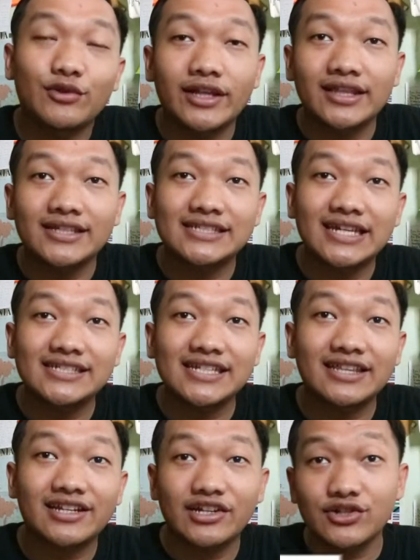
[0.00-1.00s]
26
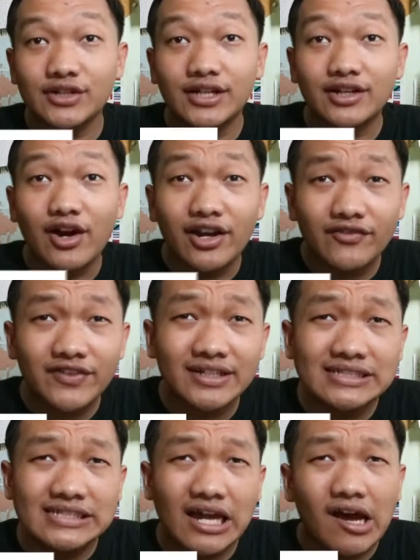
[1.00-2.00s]
International
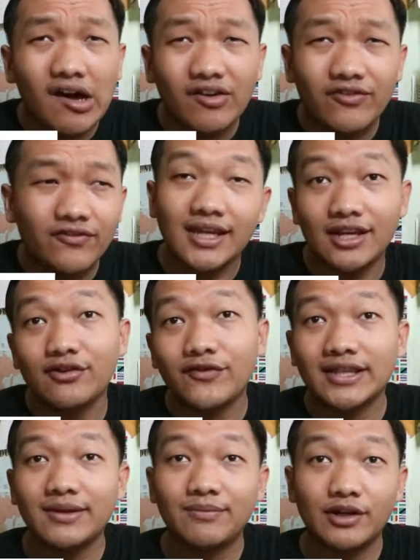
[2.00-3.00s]
Conference of
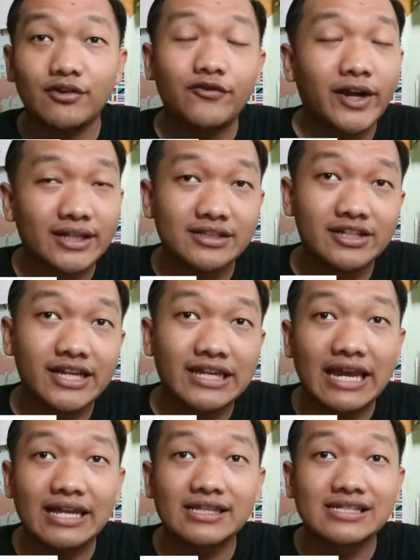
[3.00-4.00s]
Innovative Manufacturing
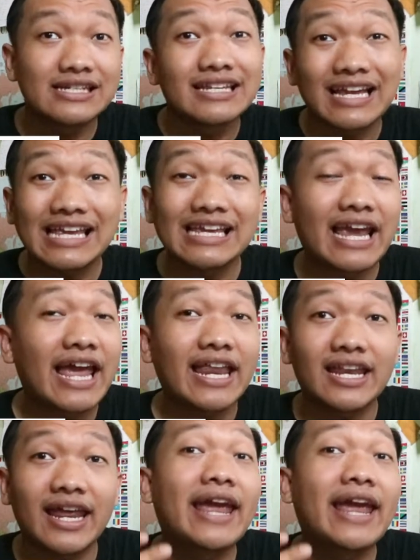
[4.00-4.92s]
Engineering and